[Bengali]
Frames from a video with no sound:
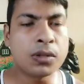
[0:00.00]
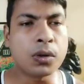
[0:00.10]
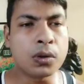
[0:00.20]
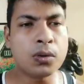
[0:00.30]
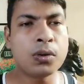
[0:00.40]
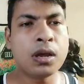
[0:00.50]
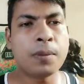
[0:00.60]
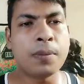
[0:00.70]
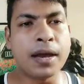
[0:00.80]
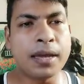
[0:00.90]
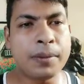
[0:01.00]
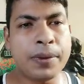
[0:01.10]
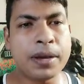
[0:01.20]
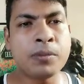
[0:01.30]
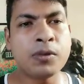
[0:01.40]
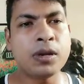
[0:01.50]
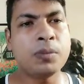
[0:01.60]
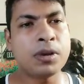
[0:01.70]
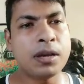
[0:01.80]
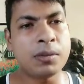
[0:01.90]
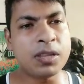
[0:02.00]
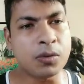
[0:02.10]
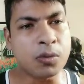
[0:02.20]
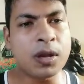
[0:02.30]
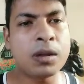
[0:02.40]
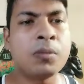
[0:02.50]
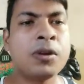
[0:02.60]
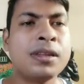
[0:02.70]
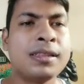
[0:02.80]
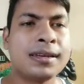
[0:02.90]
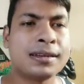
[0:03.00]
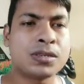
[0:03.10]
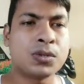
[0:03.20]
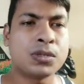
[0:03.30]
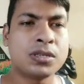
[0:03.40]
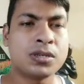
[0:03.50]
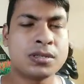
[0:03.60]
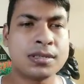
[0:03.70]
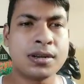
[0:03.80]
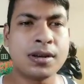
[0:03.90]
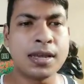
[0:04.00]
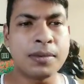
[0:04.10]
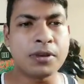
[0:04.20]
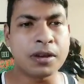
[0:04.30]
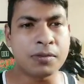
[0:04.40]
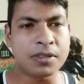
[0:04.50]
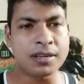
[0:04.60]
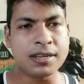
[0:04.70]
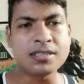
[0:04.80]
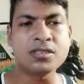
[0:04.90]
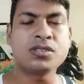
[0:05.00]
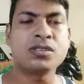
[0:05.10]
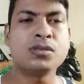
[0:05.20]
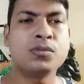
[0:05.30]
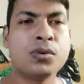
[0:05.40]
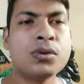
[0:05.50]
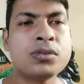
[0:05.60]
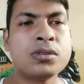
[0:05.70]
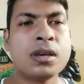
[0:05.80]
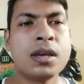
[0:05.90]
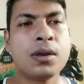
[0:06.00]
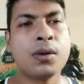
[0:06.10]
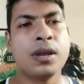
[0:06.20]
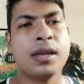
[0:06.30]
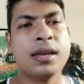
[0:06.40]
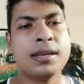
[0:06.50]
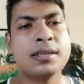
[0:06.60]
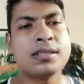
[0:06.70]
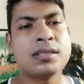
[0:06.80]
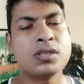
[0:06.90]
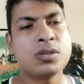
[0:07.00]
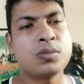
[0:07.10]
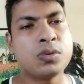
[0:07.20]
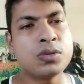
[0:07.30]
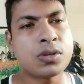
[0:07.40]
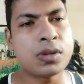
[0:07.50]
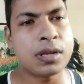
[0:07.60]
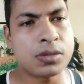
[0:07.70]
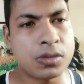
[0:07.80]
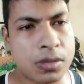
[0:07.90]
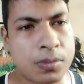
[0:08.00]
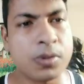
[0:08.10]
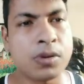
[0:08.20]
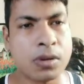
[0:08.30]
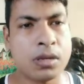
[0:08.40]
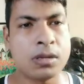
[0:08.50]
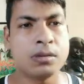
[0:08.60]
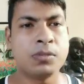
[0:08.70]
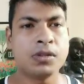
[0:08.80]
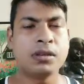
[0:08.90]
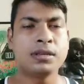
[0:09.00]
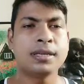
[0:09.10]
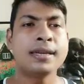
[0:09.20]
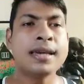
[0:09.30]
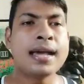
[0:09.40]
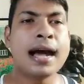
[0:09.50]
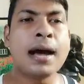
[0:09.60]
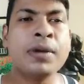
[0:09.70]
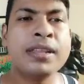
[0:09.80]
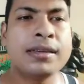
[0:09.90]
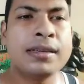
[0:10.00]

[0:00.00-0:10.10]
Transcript: তখন পায়ের ব্যায়াম করলে পরে আমাদের ওভারঅল বডিতে একটা শক্তি সঞ্চার হয় এবং আমাদের টেস্টোস্টেরন বুস্ট করে টেস্টোস্টেরন বুস্ট করার বদলাতে আমাদের